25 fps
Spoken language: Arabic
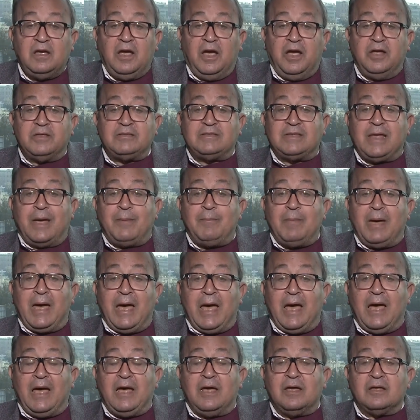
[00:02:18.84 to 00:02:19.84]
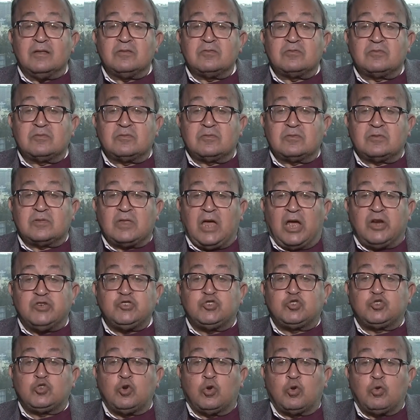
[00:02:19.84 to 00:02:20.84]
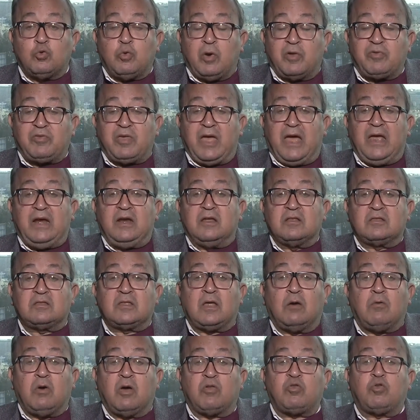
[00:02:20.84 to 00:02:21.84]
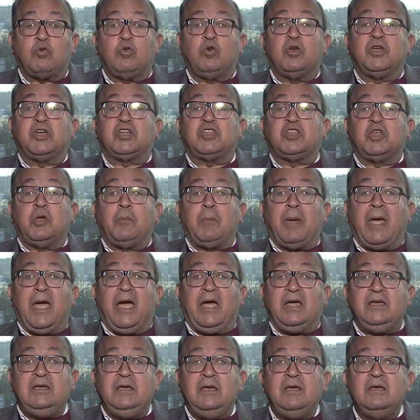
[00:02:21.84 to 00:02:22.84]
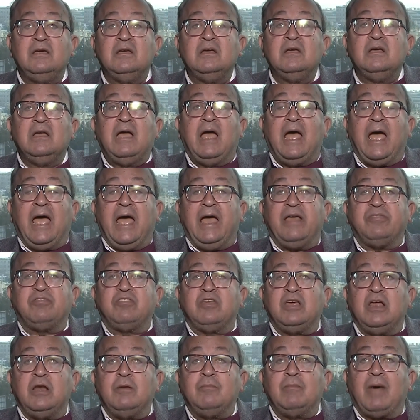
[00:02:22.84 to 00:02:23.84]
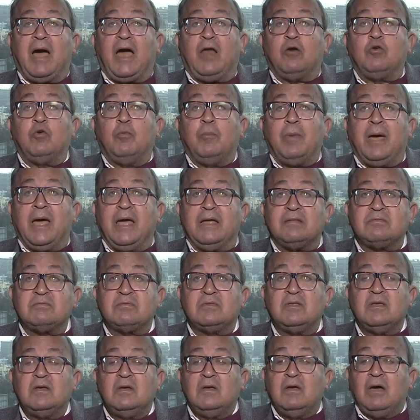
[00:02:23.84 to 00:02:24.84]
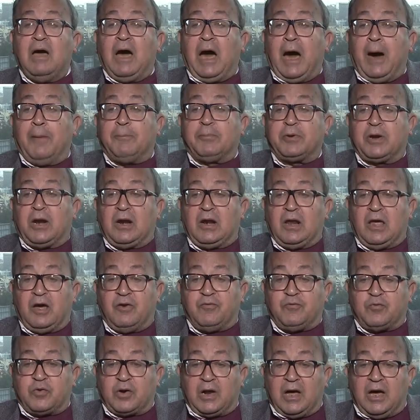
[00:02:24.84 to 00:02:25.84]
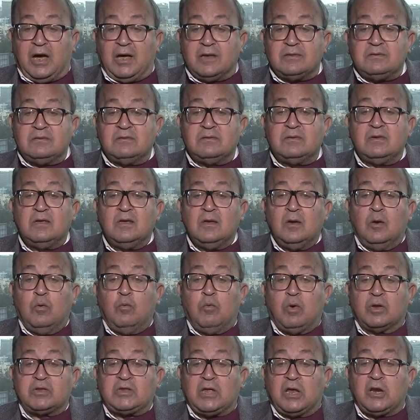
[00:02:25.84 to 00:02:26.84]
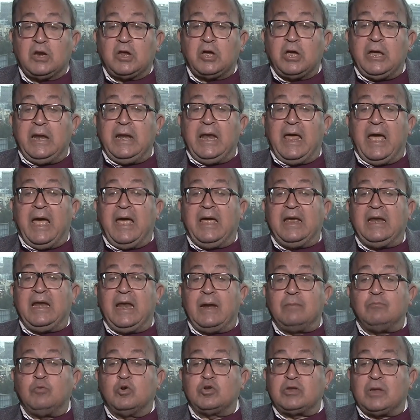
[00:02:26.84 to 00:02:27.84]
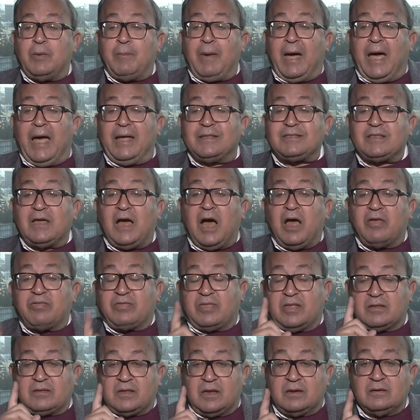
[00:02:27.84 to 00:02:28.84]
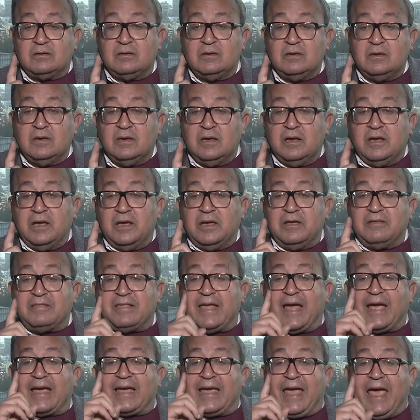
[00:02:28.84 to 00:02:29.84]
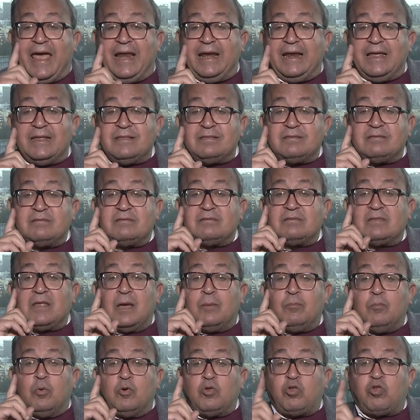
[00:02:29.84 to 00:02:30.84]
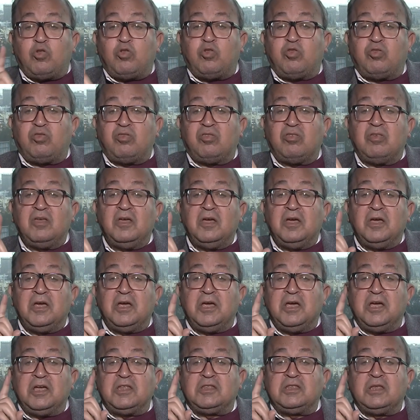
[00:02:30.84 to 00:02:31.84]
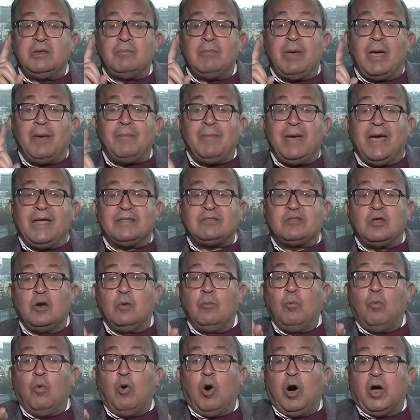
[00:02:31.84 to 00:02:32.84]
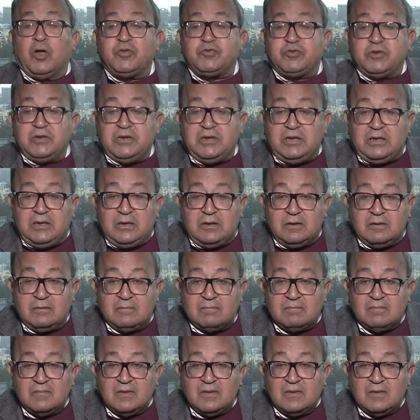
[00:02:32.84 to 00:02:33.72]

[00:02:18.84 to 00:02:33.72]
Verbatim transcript: عندما تنشر وسائل التواصل الاجتماعي هذه المعلومات عبر الافراد وتنقلها الى المجتمعات خاصه اذا كانت تمس اهتمامات المواطنين